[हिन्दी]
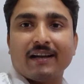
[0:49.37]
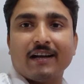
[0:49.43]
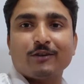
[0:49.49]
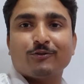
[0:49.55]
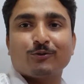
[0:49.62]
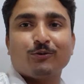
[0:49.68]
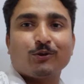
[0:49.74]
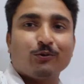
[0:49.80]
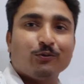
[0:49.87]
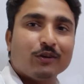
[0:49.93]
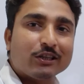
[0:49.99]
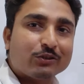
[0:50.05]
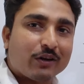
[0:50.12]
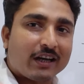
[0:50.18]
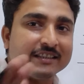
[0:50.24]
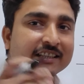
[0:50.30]
भी कहना शुरू
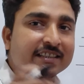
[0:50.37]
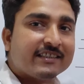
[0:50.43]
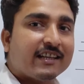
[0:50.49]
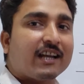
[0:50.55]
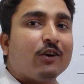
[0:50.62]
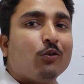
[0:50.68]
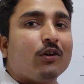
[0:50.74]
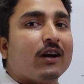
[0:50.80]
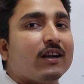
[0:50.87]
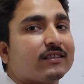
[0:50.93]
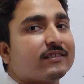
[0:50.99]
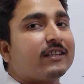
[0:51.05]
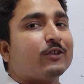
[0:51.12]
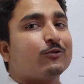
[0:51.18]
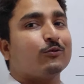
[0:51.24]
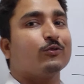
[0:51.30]
करूंगा तो आधे से ज़्यादा लोग
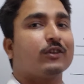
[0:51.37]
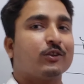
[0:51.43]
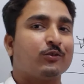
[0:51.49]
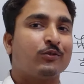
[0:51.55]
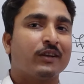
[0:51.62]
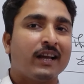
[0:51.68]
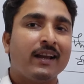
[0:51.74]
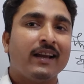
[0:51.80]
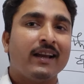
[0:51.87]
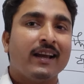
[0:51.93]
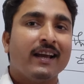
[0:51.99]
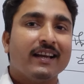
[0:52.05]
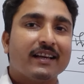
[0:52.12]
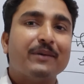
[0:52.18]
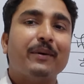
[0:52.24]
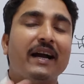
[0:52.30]
हंसना शुरू कर दोगे
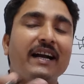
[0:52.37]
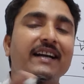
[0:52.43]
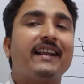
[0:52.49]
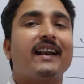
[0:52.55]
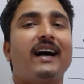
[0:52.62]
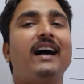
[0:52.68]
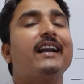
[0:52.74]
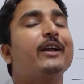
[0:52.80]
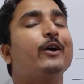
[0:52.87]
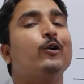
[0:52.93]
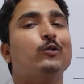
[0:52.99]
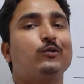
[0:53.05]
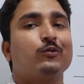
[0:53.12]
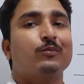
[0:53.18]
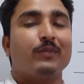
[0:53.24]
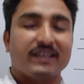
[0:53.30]
कि भाई डरा रहे
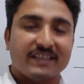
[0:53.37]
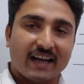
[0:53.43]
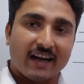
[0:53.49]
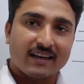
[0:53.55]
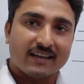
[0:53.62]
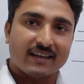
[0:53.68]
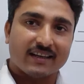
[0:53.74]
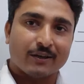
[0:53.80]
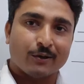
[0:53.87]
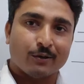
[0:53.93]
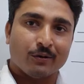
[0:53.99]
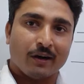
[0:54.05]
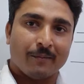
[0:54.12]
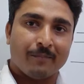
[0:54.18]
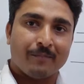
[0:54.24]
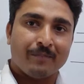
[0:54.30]
हो तुम मजाक कर रहे
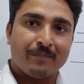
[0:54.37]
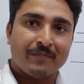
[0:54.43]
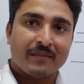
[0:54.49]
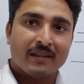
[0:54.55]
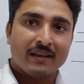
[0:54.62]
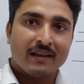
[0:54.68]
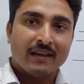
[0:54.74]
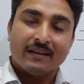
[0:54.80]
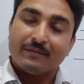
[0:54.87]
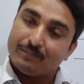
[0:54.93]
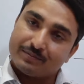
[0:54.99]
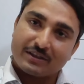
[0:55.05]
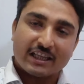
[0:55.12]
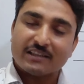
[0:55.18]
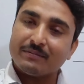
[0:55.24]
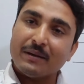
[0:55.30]
हो आप
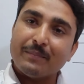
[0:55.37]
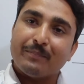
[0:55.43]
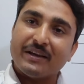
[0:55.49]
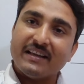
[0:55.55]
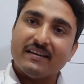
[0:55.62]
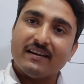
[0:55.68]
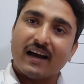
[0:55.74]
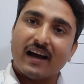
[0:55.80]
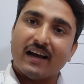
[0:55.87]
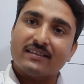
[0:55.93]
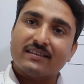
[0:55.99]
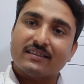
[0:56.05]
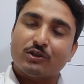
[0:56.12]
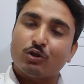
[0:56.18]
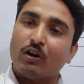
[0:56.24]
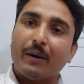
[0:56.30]
सच में
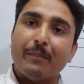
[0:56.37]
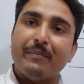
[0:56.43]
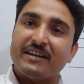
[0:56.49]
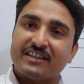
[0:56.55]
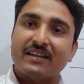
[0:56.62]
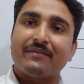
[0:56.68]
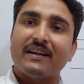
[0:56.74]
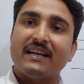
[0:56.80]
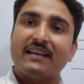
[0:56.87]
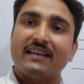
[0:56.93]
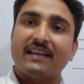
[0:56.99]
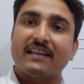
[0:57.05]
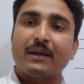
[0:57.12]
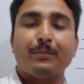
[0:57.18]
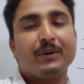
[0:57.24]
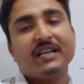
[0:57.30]
नाश जो आप मेस्टरवेट
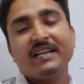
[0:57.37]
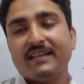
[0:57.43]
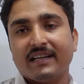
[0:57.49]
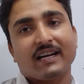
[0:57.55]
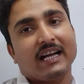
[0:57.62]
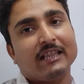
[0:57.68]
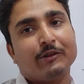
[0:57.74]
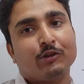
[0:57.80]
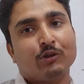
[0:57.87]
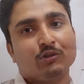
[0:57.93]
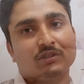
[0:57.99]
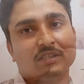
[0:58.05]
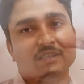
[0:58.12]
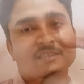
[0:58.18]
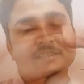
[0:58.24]
करके वीर निकालते हो